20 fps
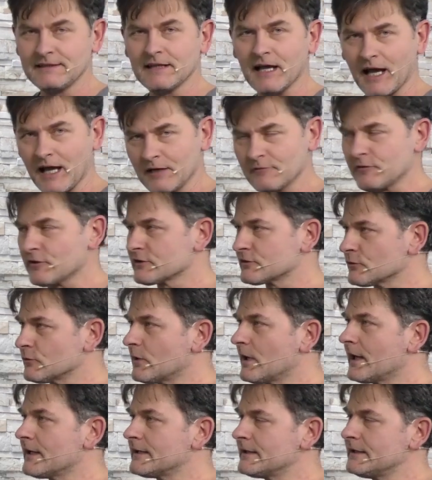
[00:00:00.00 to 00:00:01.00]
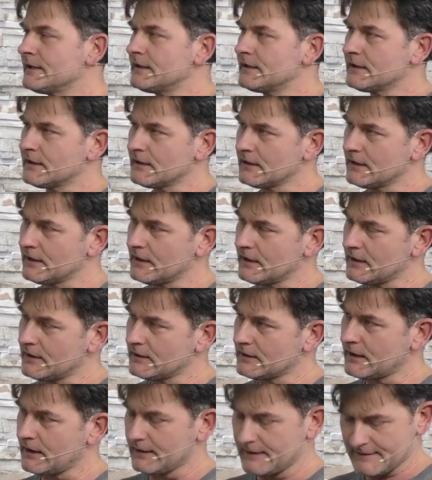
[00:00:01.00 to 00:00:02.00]
einfach so an, die, äh,
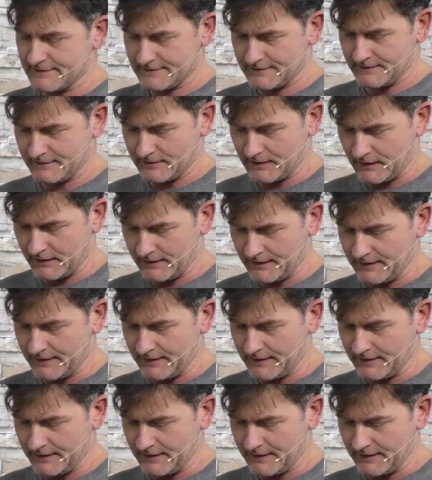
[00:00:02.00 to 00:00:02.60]
an, das, an den